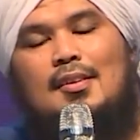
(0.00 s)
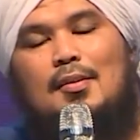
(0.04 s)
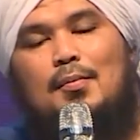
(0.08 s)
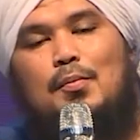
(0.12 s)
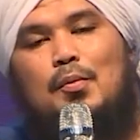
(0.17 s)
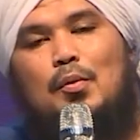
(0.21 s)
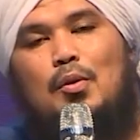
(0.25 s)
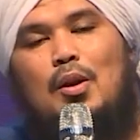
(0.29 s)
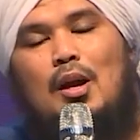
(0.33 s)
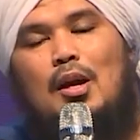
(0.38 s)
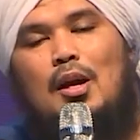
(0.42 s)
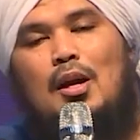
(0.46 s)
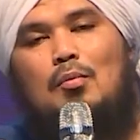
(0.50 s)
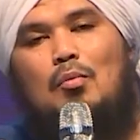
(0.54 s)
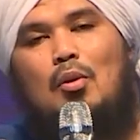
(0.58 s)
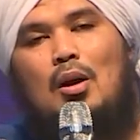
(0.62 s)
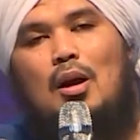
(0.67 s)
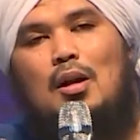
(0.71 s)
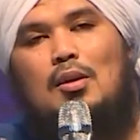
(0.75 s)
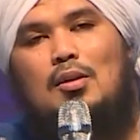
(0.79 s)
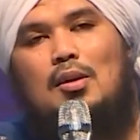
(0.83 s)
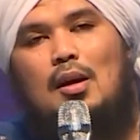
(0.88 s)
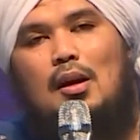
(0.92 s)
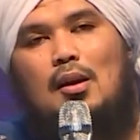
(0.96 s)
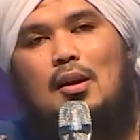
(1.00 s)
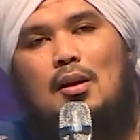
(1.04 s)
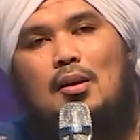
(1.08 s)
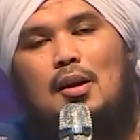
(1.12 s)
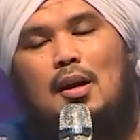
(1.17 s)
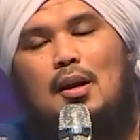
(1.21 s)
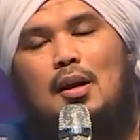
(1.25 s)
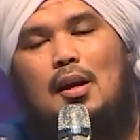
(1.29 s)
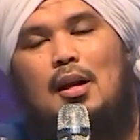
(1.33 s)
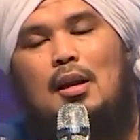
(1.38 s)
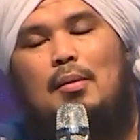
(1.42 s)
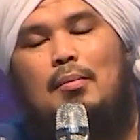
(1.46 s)
sempurnakan muasyarah.
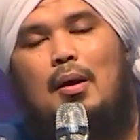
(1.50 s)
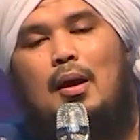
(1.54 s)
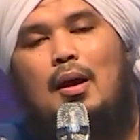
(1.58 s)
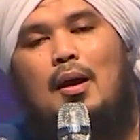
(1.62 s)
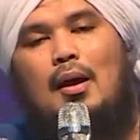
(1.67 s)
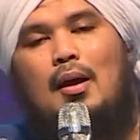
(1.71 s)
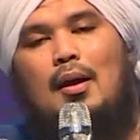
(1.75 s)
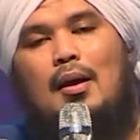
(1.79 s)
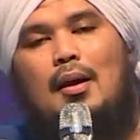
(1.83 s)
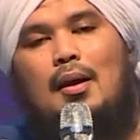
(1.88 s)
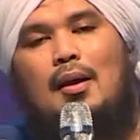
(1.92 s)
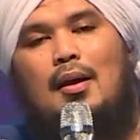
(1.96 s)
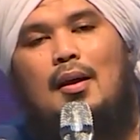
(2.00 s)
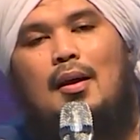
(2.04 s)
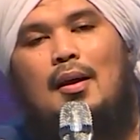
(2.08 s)
Yang kelima,